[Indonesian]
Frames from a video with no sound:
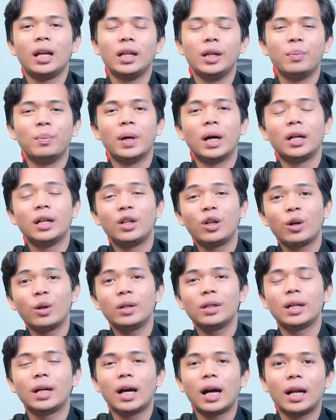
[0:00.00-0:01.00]

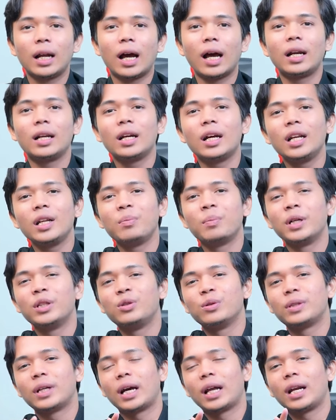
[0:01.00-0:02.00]
dibanderol dengan harga
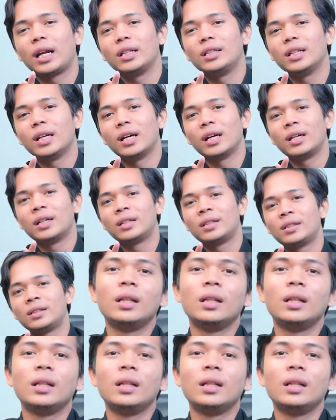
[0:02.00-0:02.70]
5 jutaan aja.